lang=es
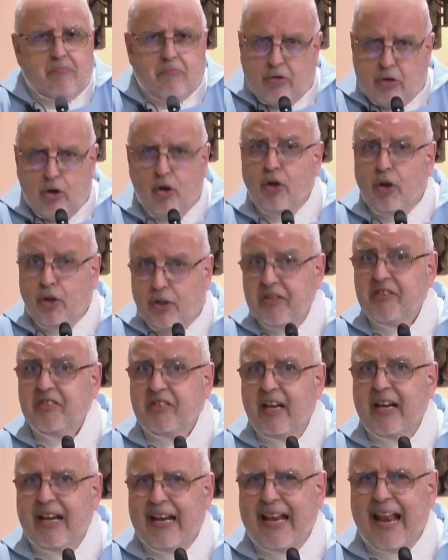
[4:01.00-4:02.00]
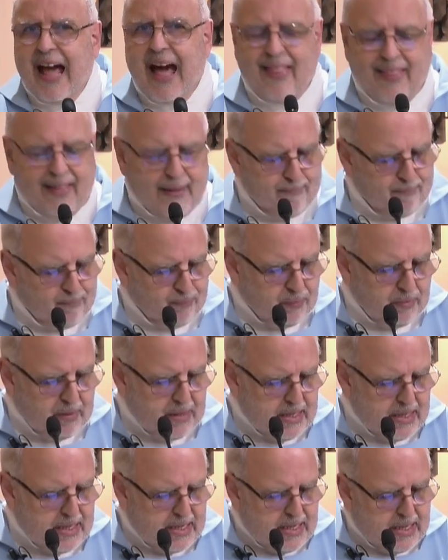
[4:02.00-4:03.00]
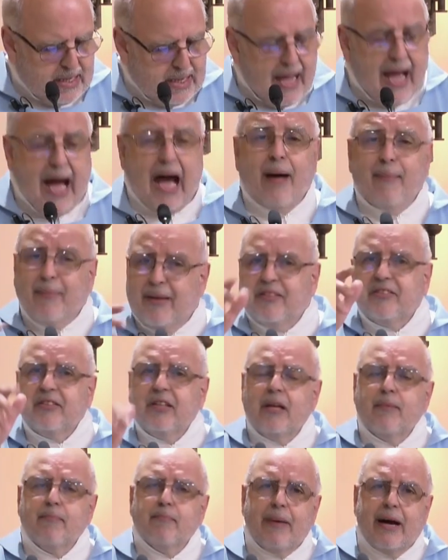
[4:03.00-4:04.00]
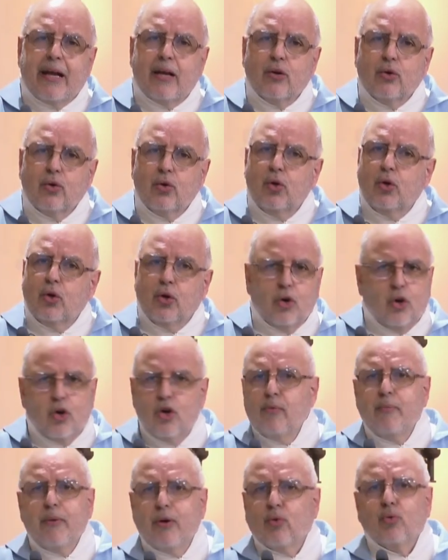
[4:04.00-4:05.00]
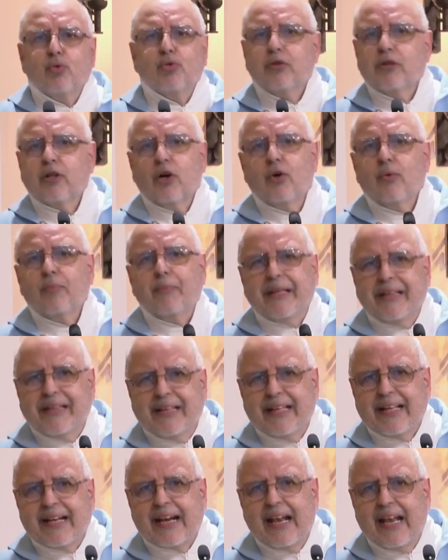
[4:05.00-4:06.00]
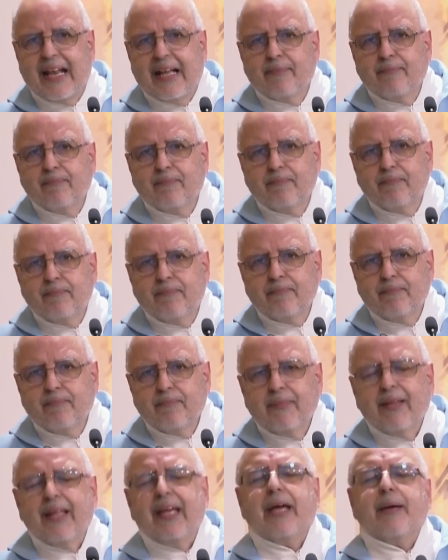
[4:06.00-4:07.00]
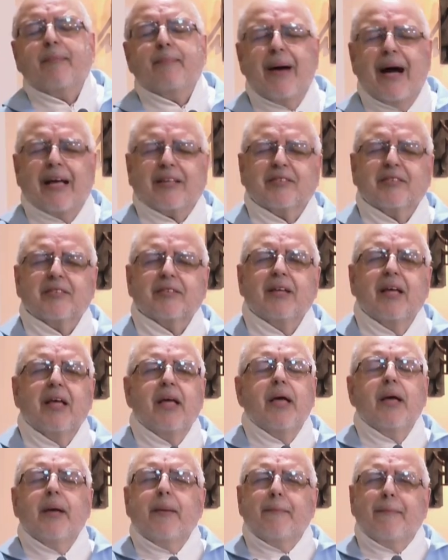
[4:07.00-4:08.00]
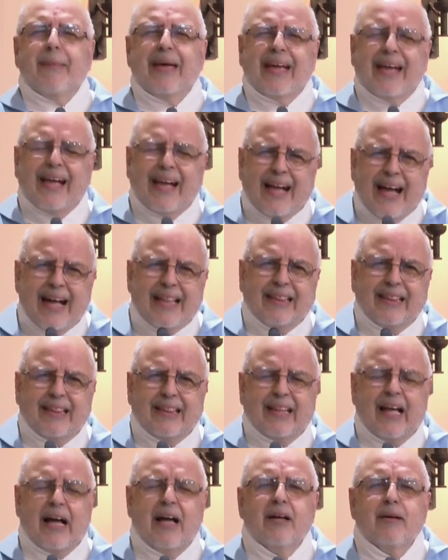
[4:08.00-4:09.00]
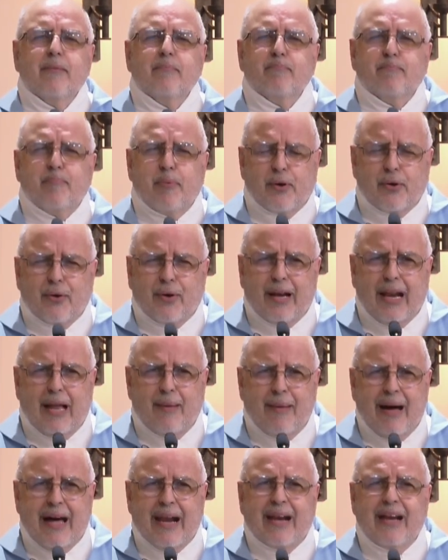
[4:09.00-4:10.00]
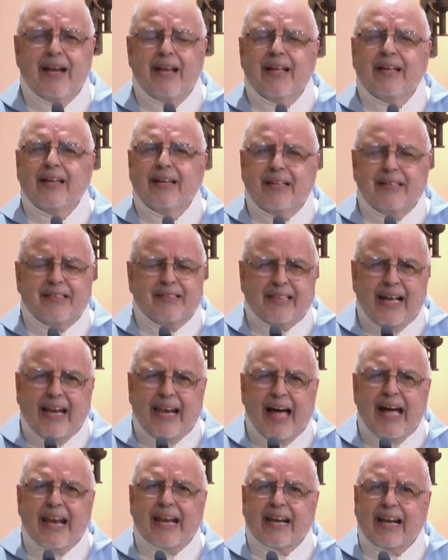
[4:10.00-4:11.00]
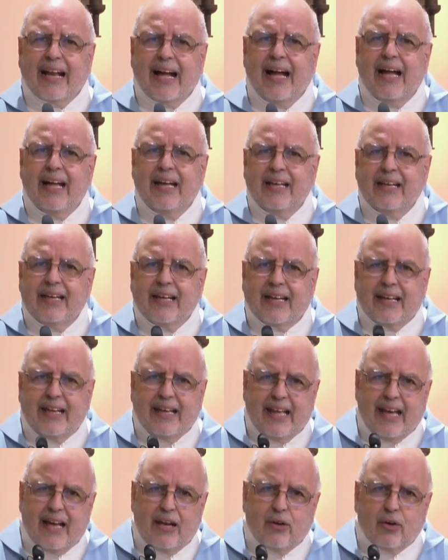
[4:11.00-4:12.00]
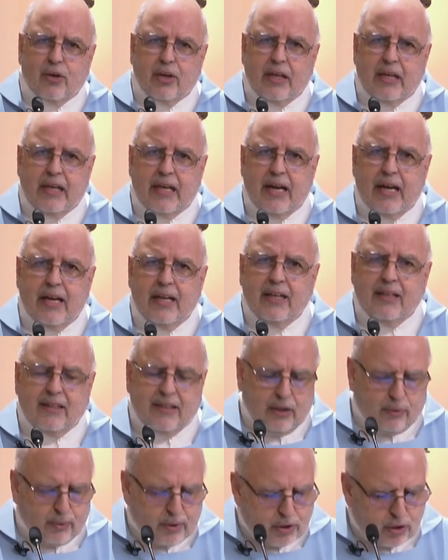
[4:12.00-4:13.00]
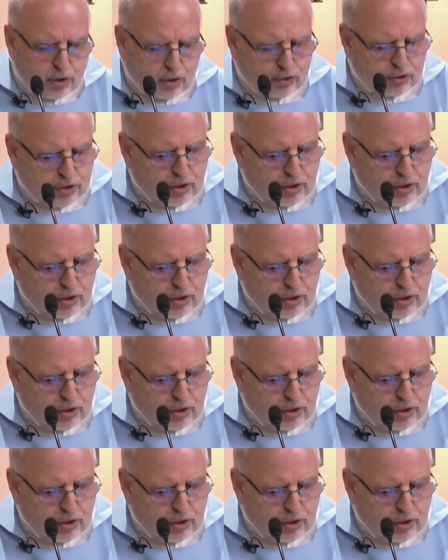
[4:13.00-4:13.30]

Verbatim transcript: no nos dicen nada. A mí, sin embargo, no me gusta omitirla. Es más, me encanta proclamar esta larga genealogía de nuestro